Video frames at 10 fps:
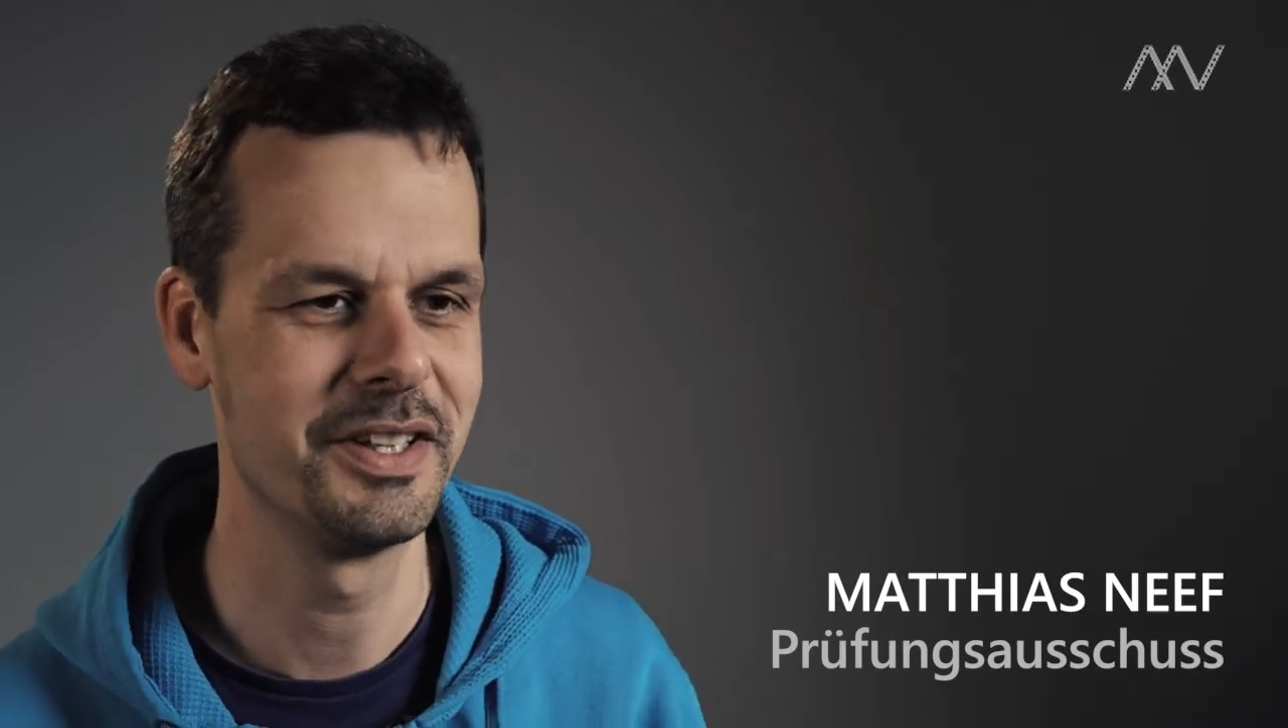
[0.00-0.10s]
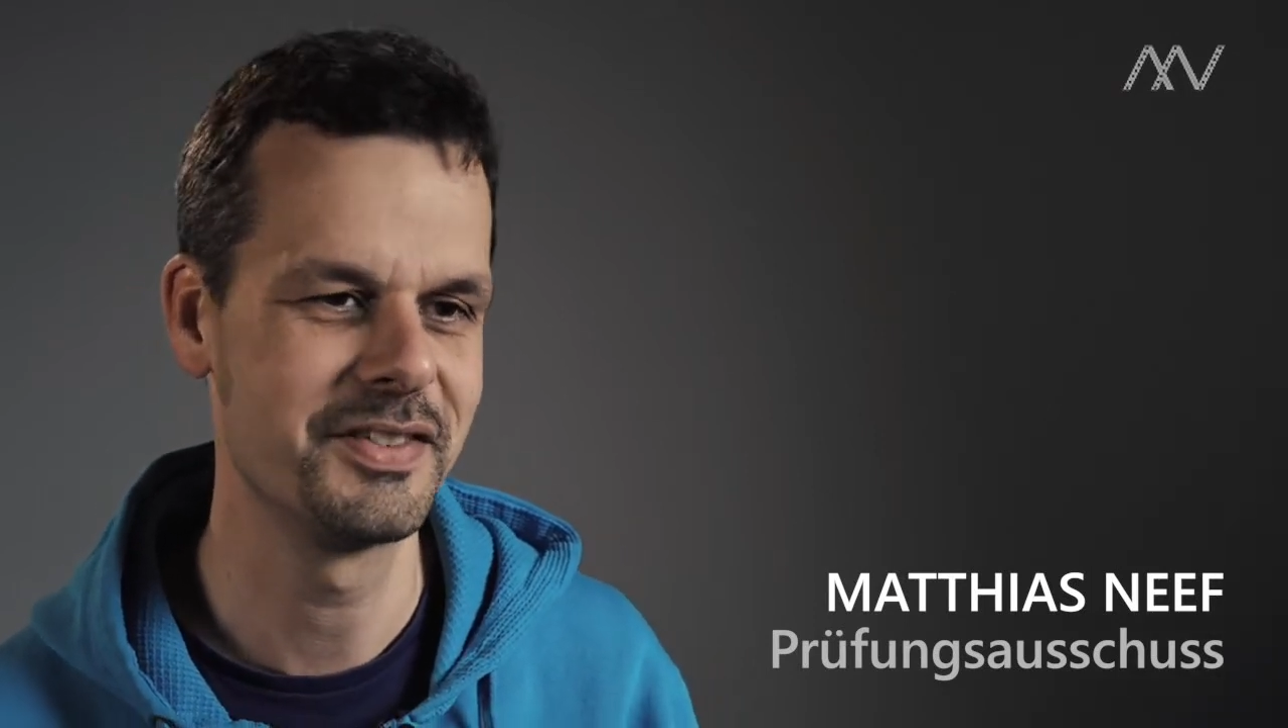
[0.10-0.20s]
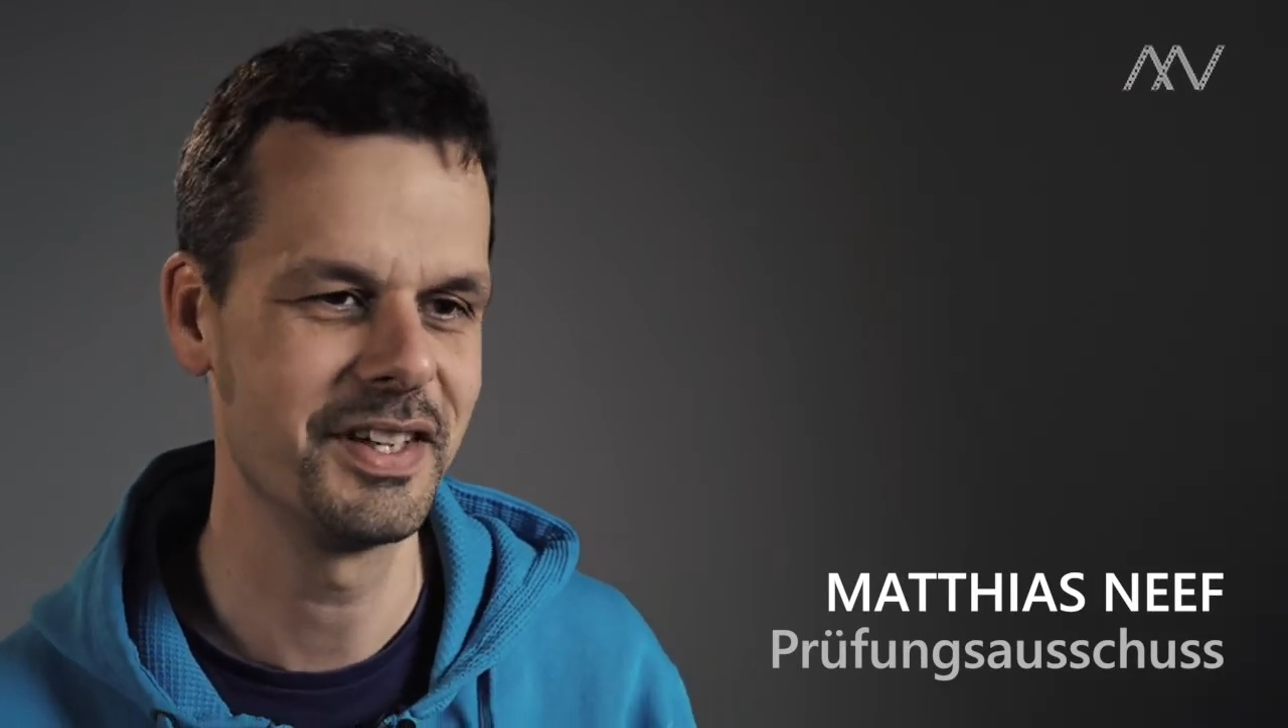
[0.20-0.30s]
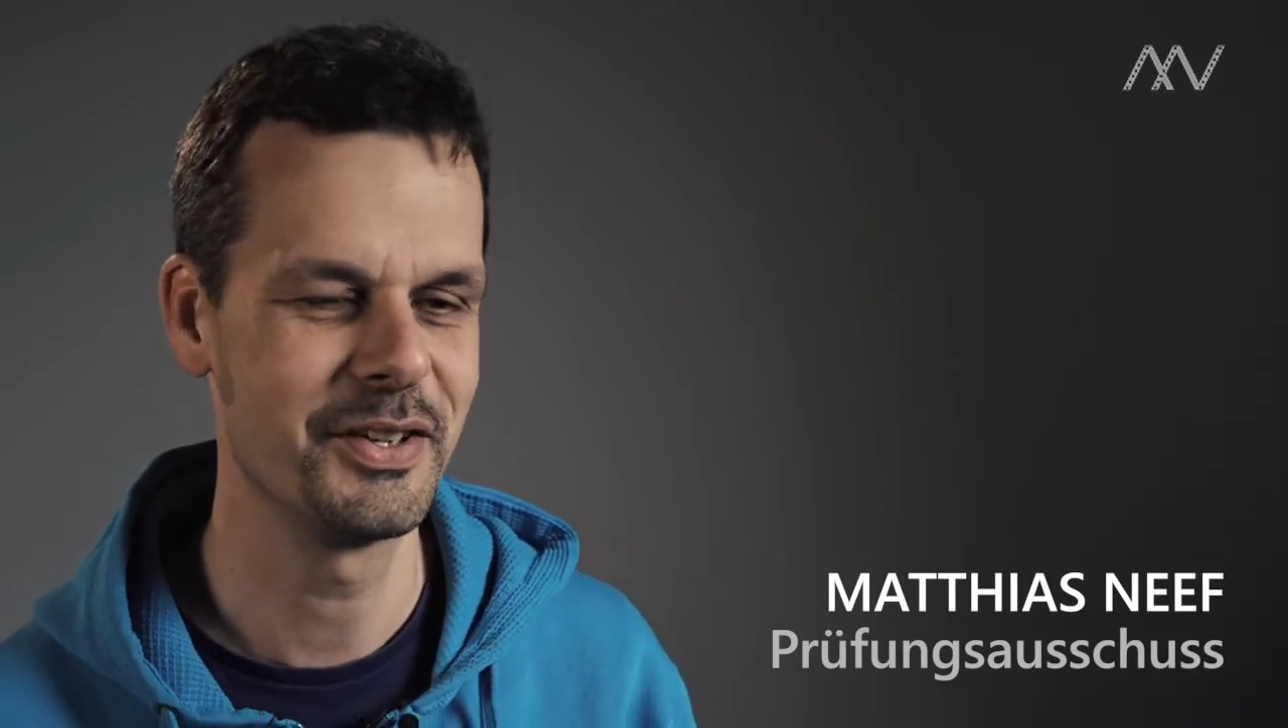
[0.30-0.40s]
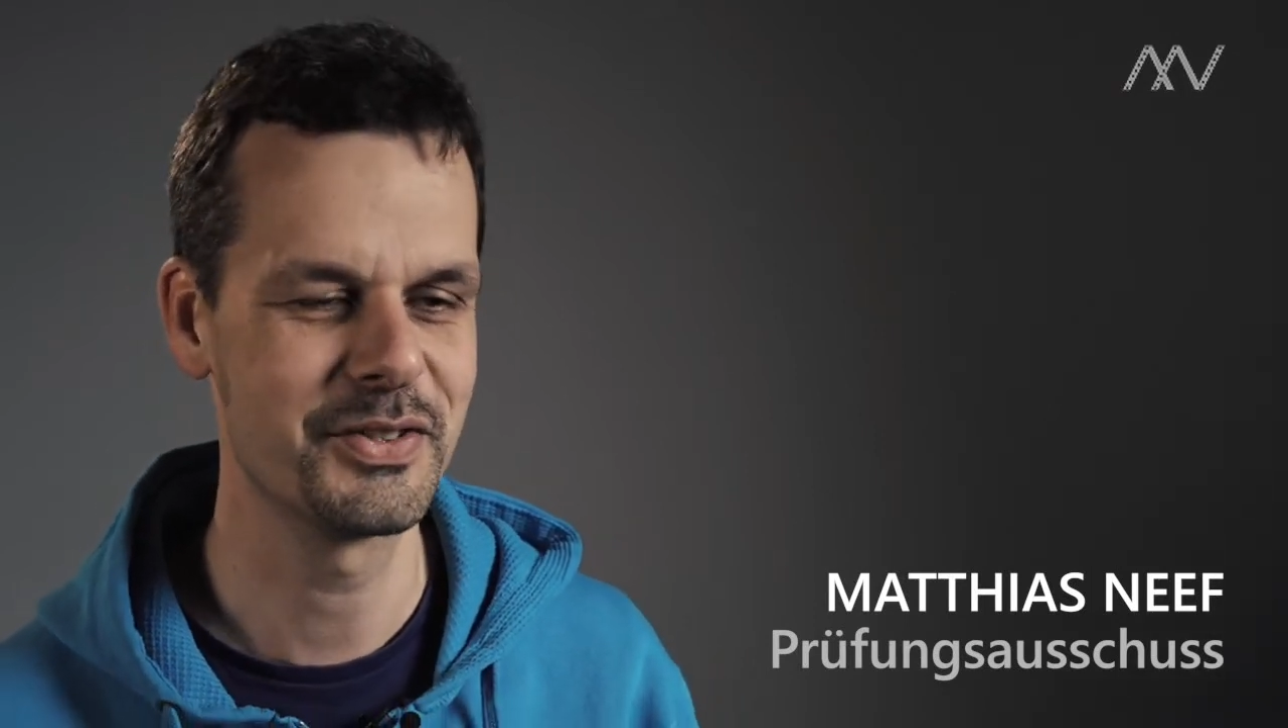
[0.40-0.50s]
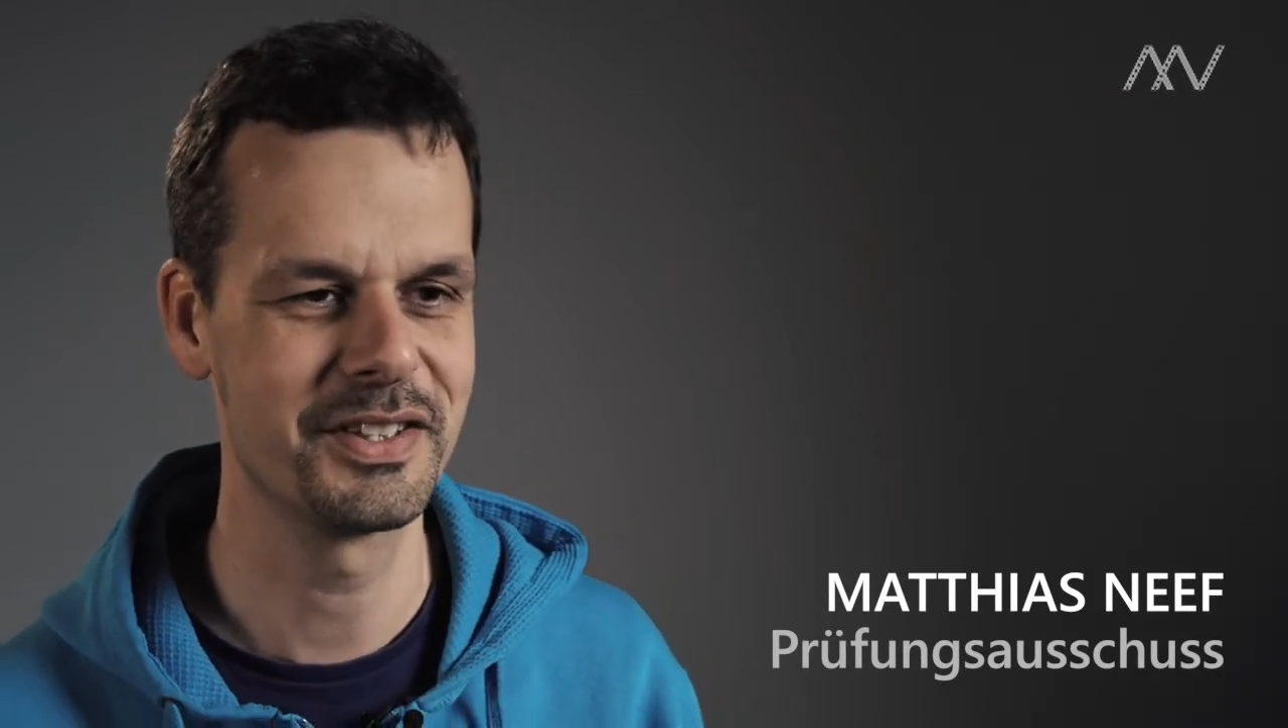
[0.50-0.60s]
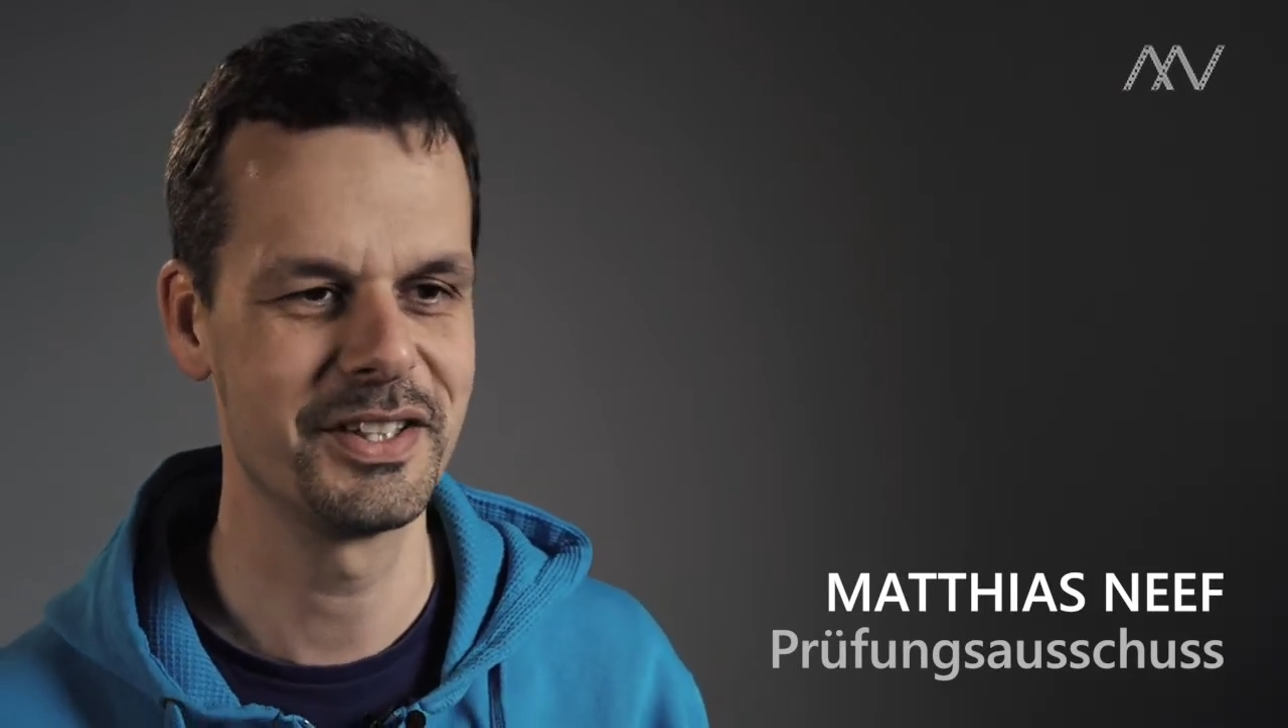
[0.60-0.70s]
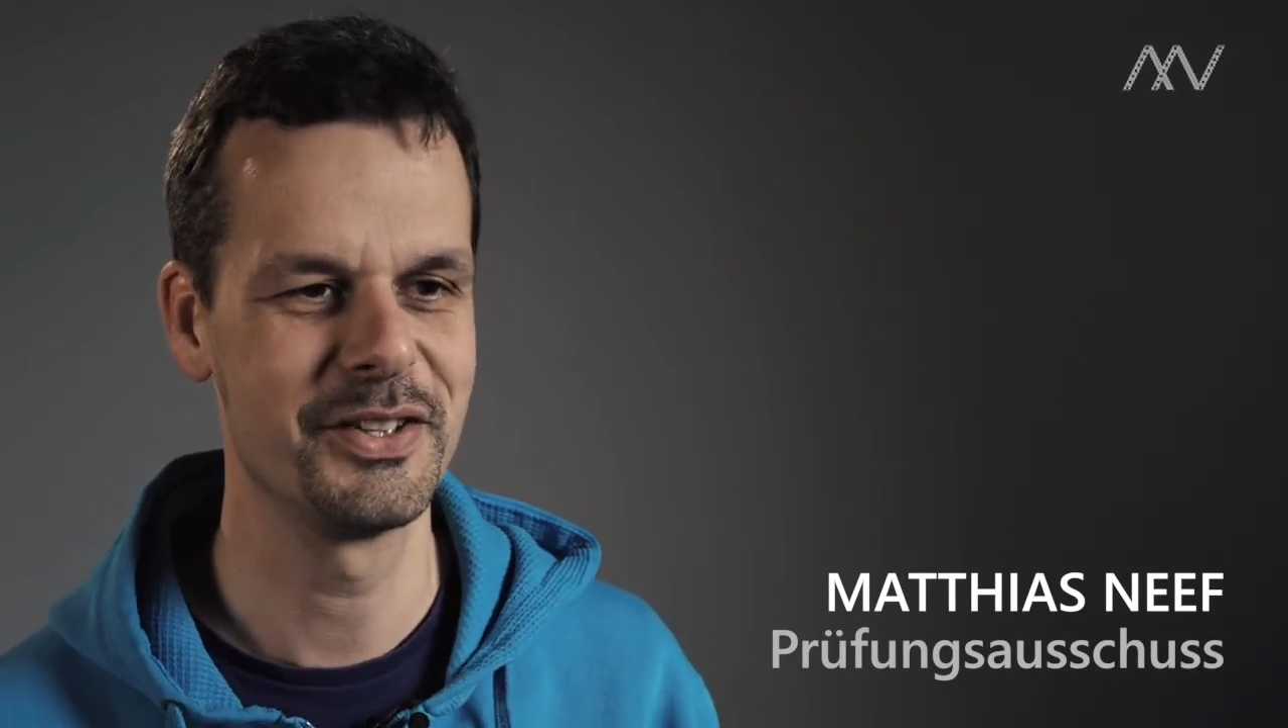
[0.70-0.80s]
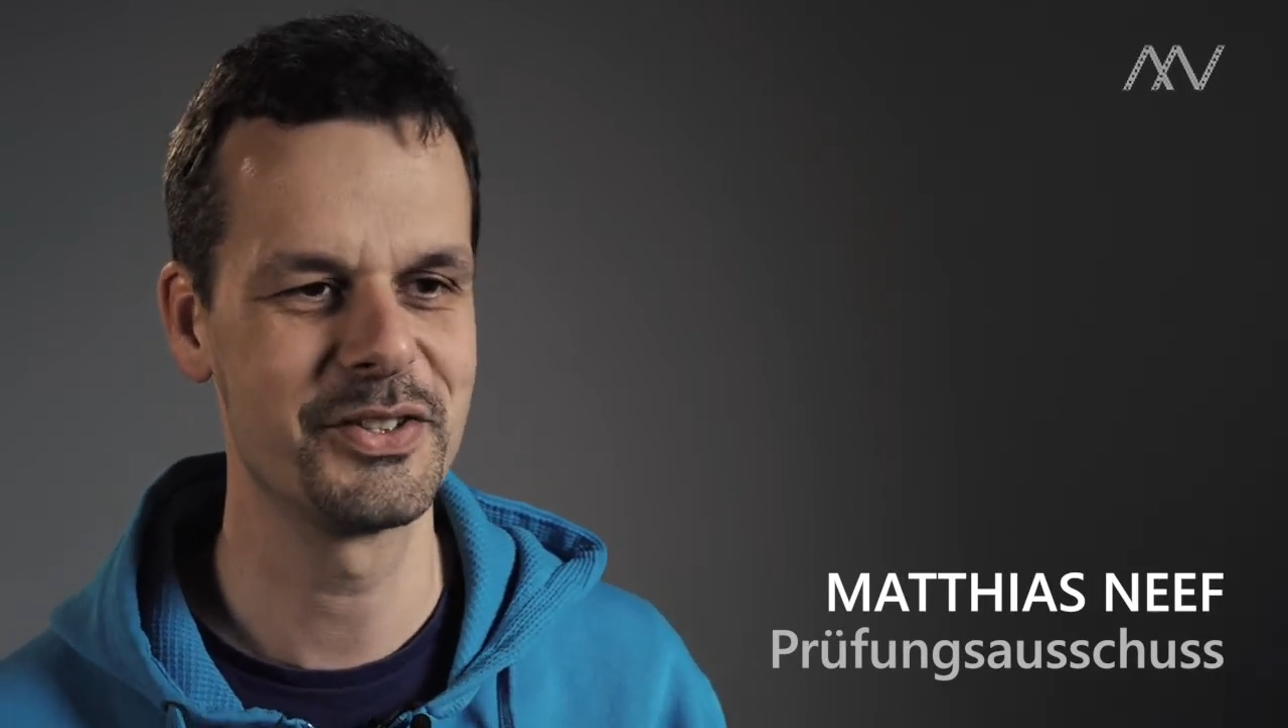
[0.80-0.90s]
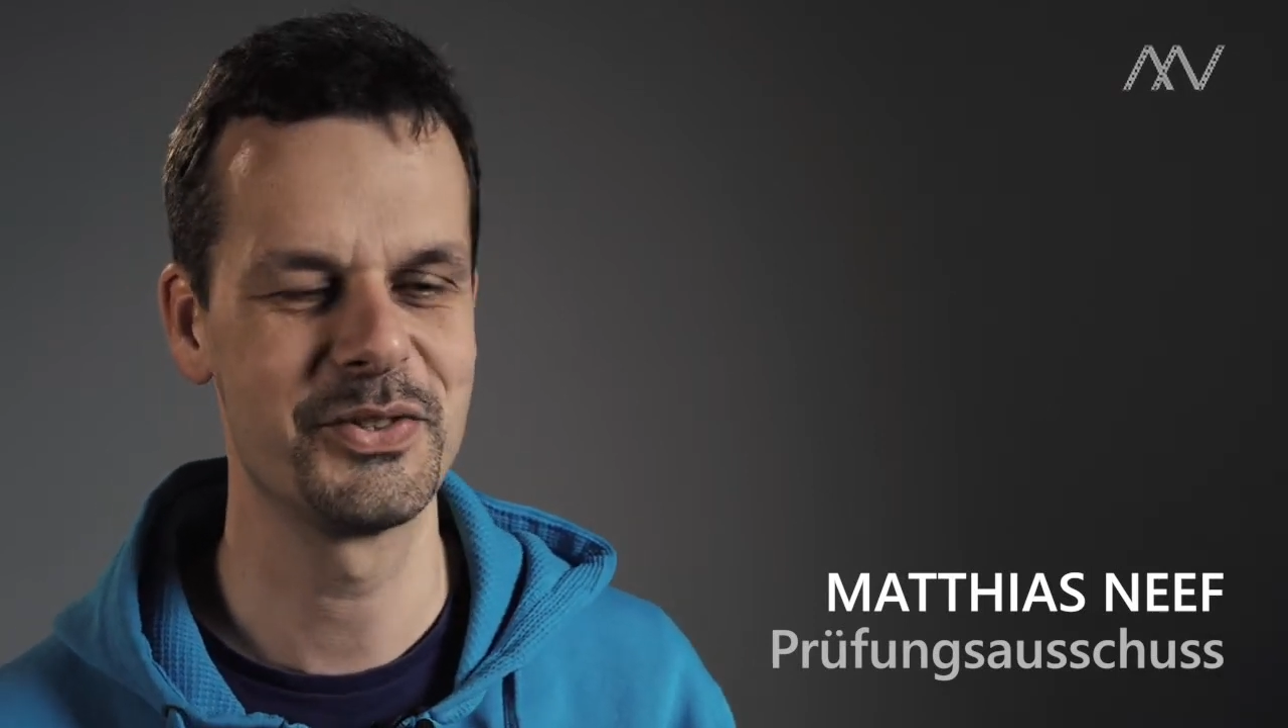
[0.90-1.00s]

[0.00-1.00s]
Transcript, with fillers: jedes Jahr ausgetauscht,